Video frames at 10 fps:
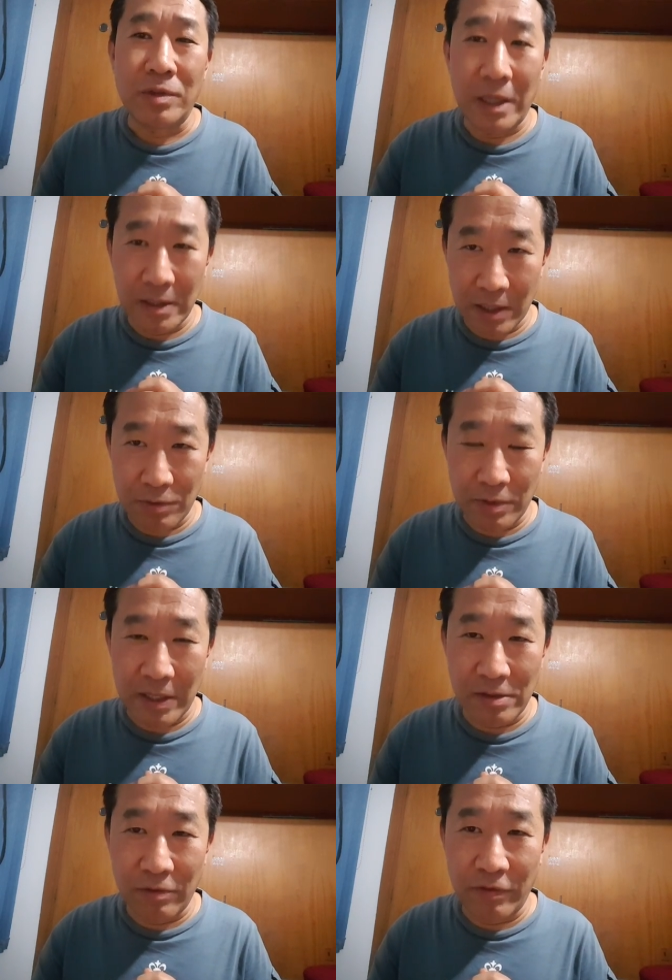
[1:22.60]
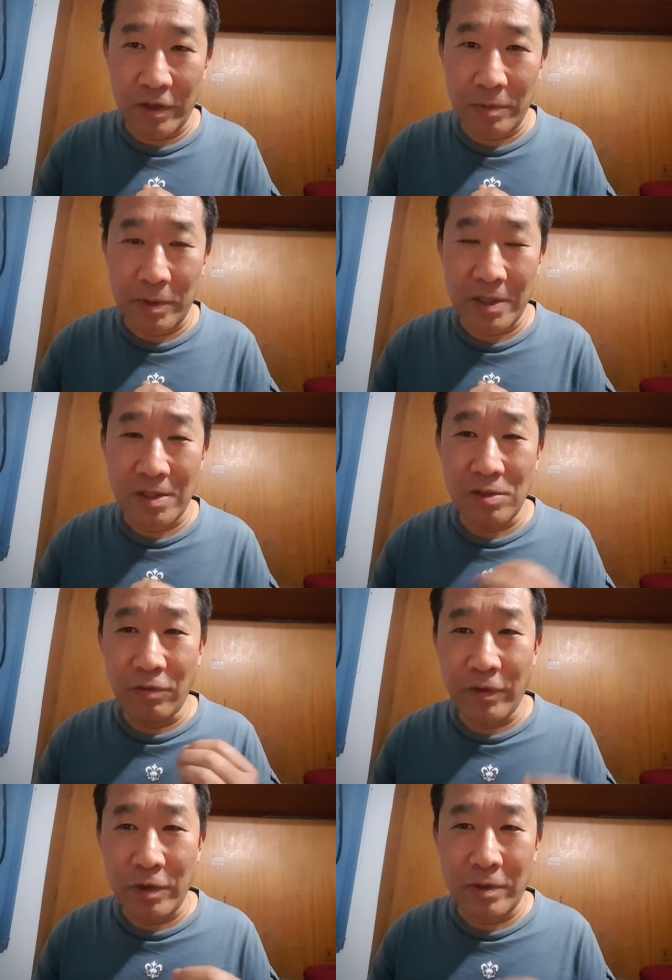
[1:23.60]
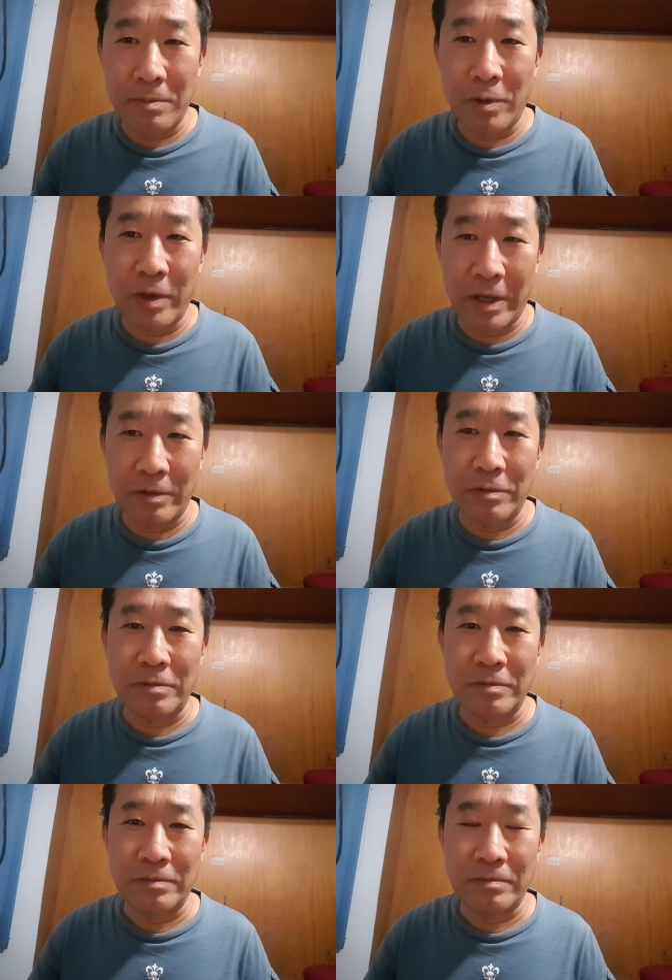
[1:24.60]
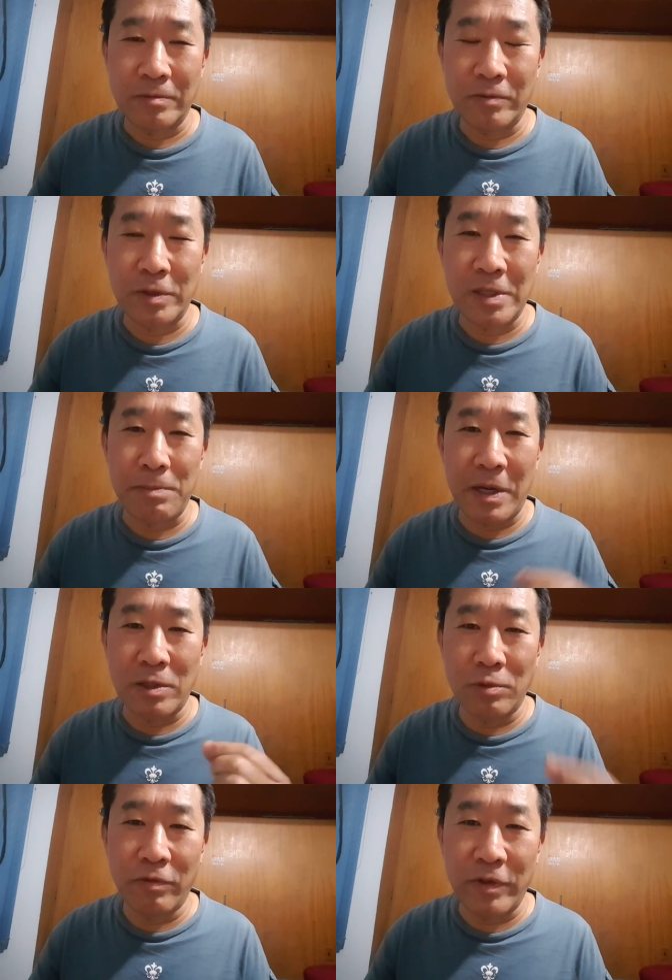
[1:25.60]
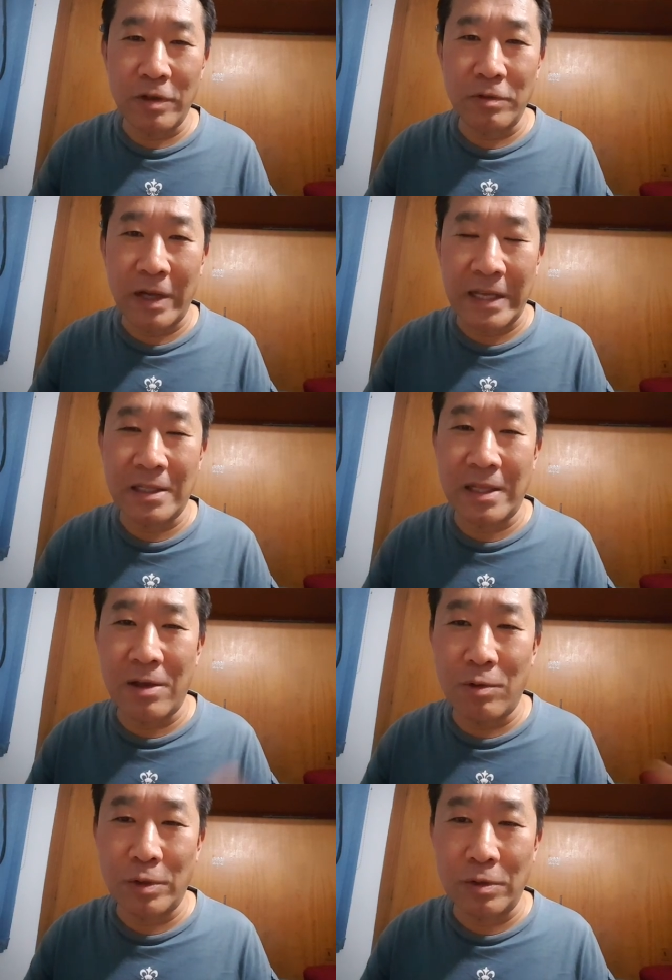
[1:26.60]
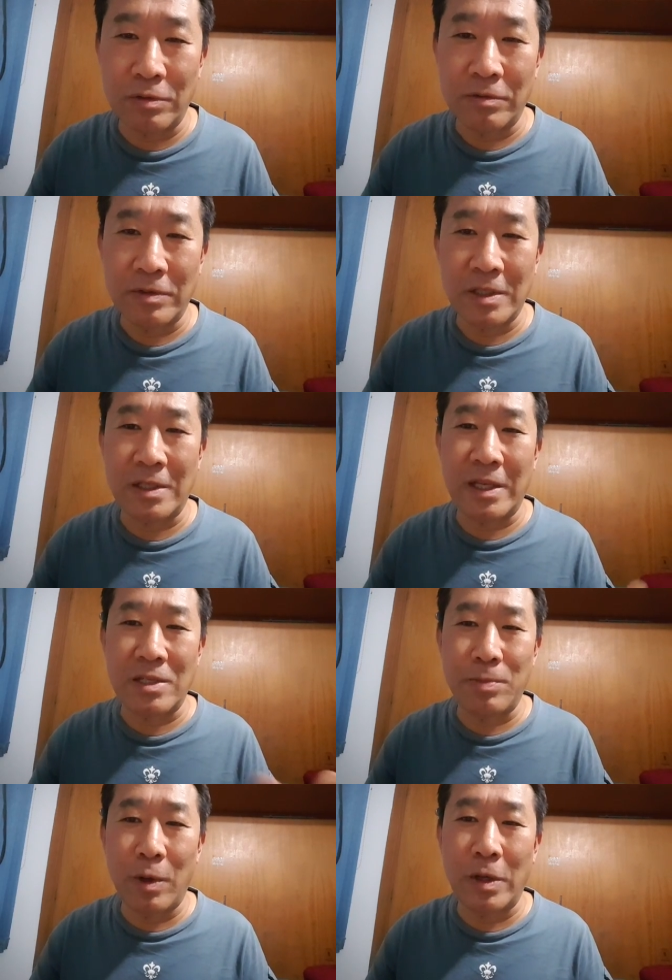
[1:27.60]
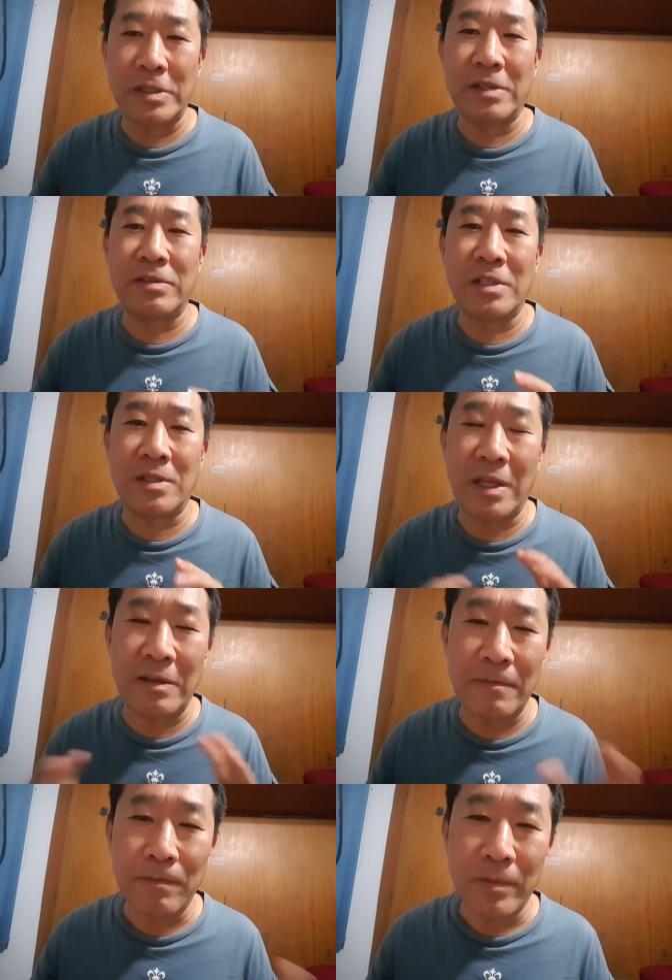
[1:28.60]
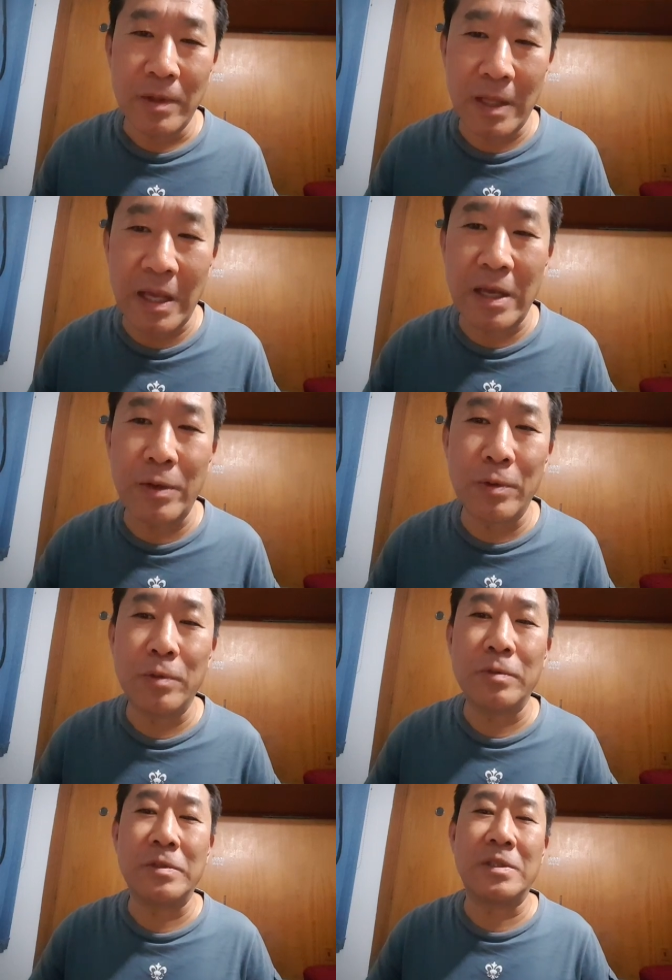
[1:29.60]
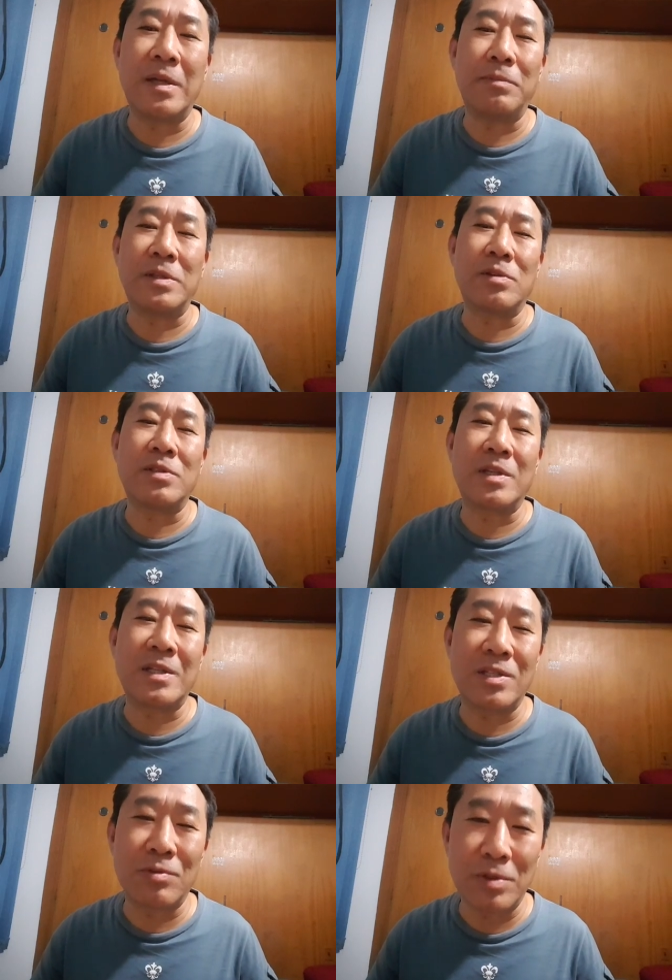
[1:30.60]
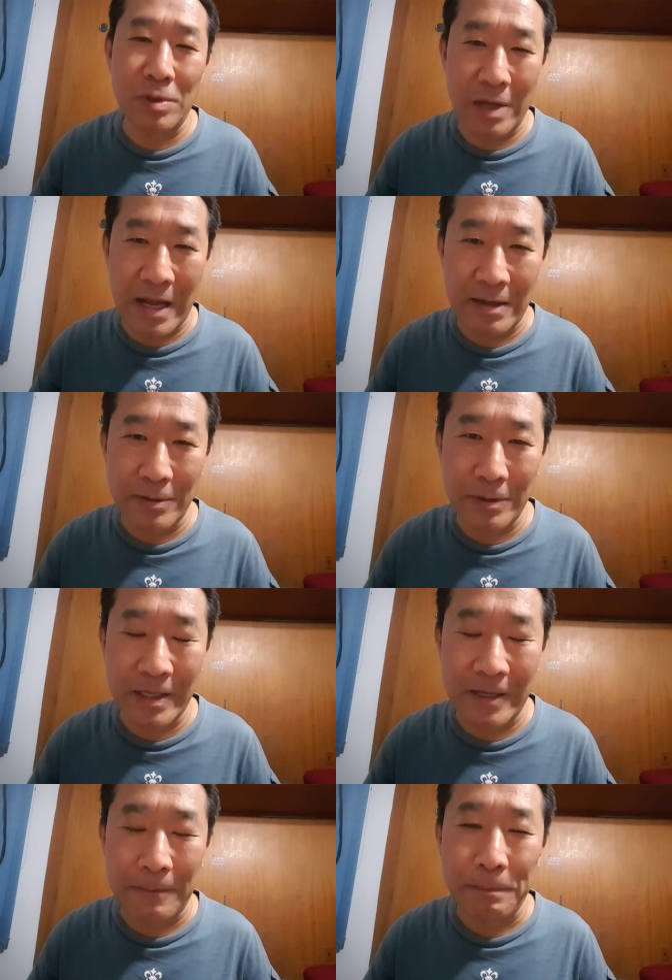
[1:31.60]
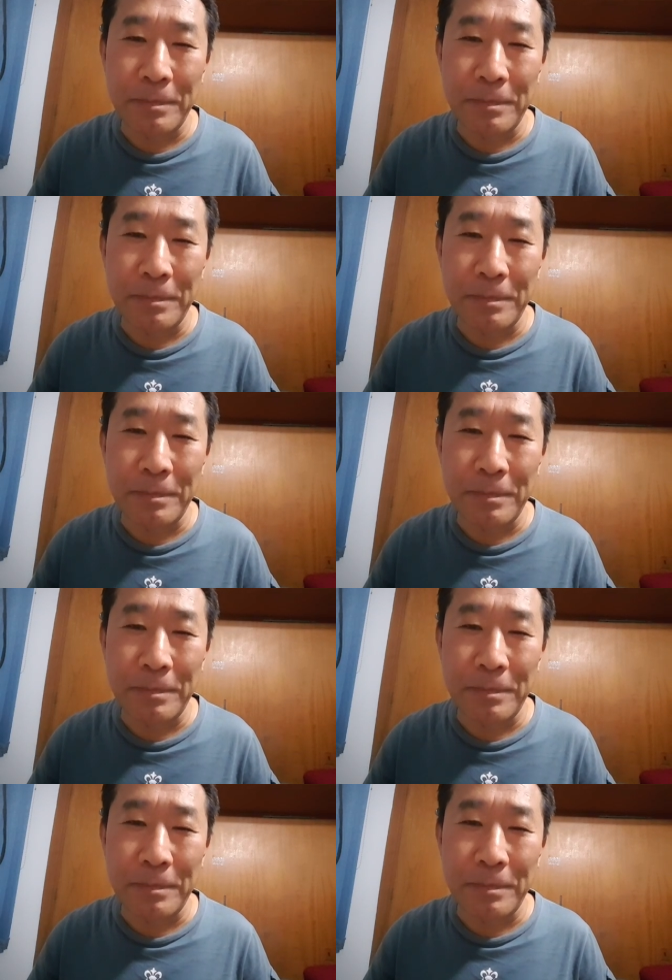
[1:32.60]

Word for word: tenta ajudar seu filho, porque se o filho que morreu você perdeu um filho, ainda tem outro. Você tem esposa, você tem, tem eu, você tem pessoas que te consolar, ok?